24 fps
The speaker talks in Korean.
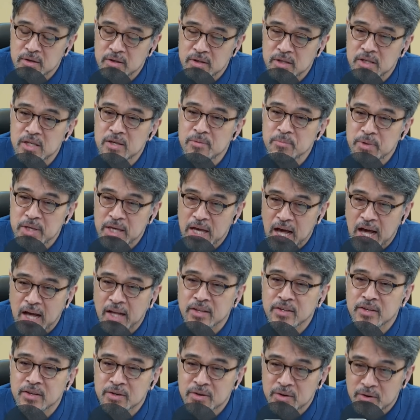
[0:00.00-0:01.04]
이미
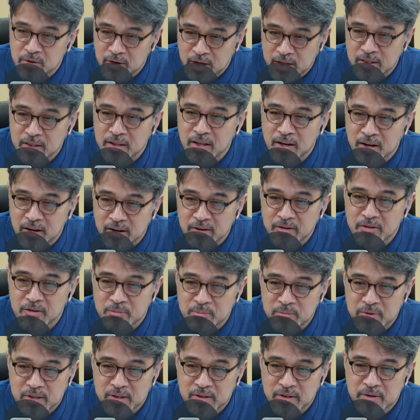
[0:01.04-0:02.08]
아닌 것 같다라는
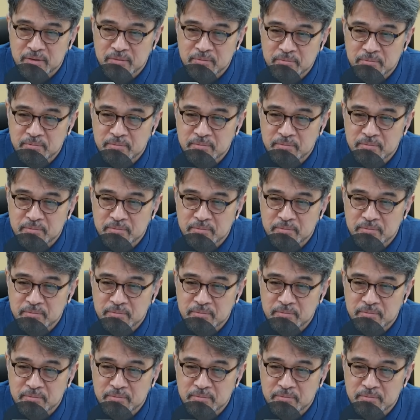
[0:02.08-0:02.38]
겁니다.